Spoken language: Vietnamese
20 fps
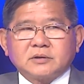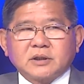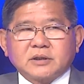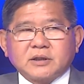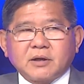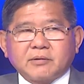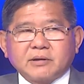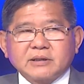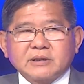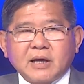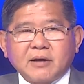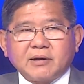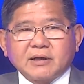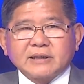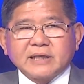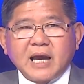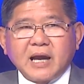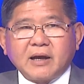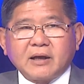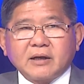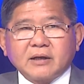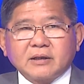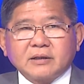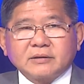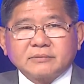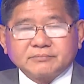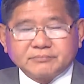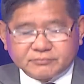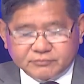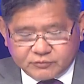Trân trọng kính chào khán giả
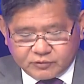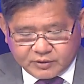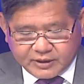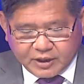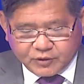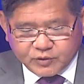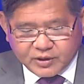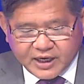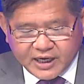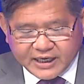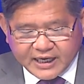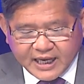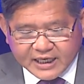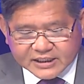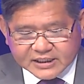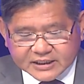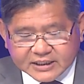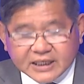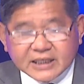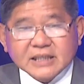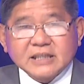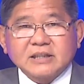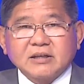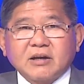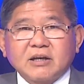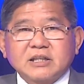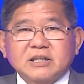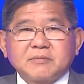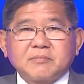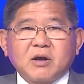của đài truyền hình ét xê tê. Sau
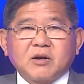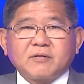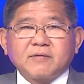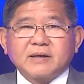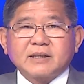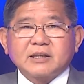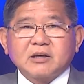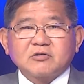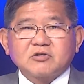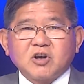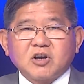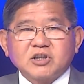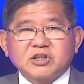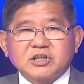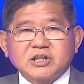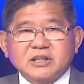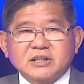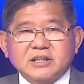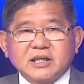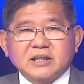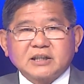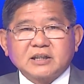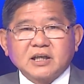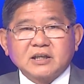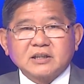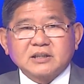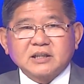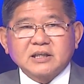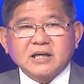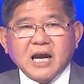đây xin mời quý vị theo dõi chương trình
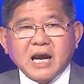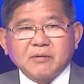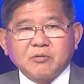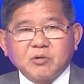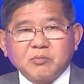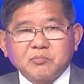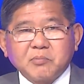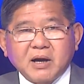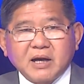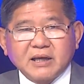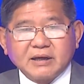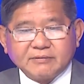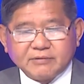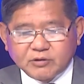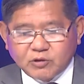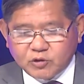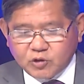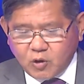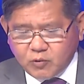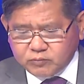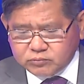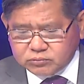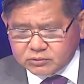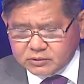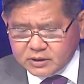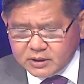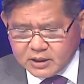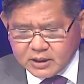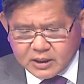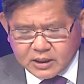Thời sự hai bốn bảy với Đỗ Dũng.
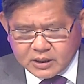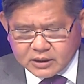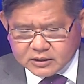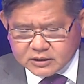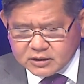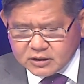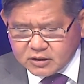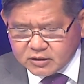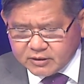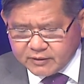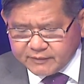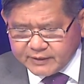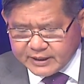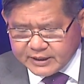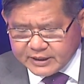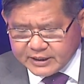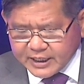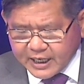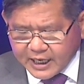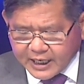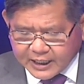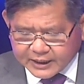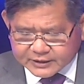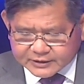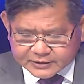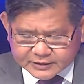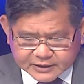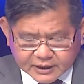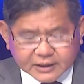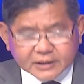Thưa quý vị,
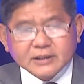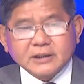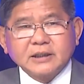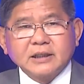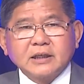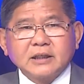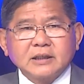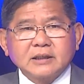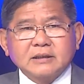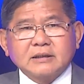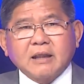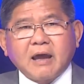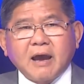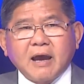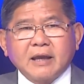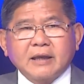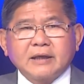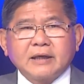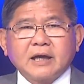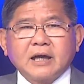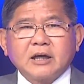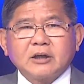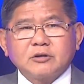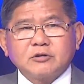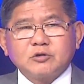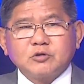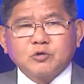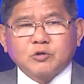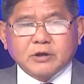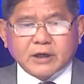trận chiến tại
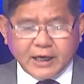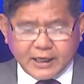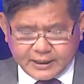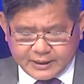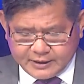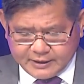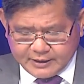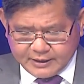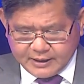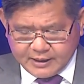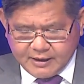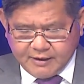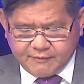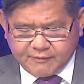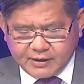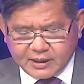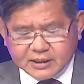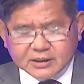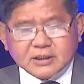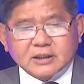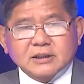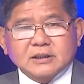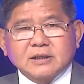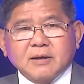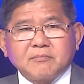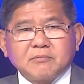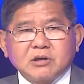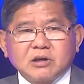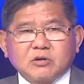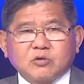Ukraine với cái sự
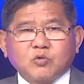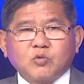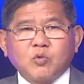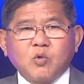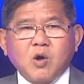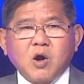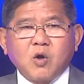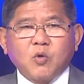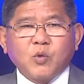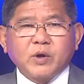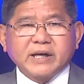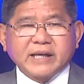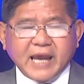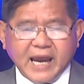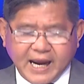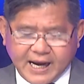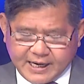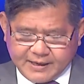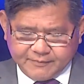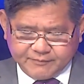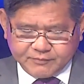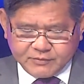xâm lược của quân Nga